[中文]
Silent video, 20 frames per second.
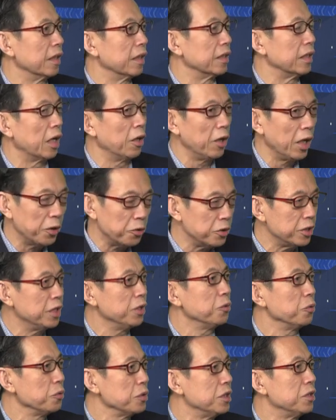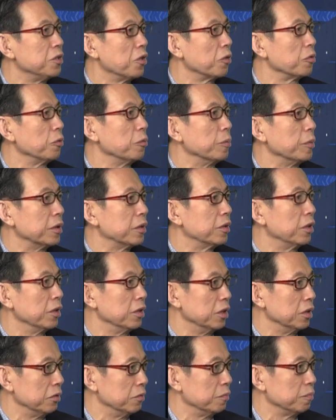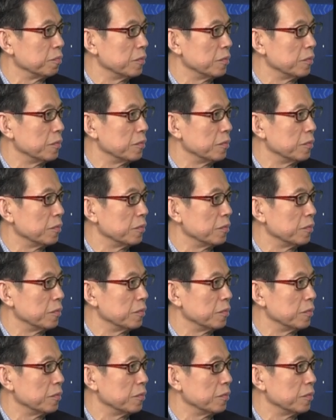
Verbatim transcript: 然后还有新东西教给我们，可能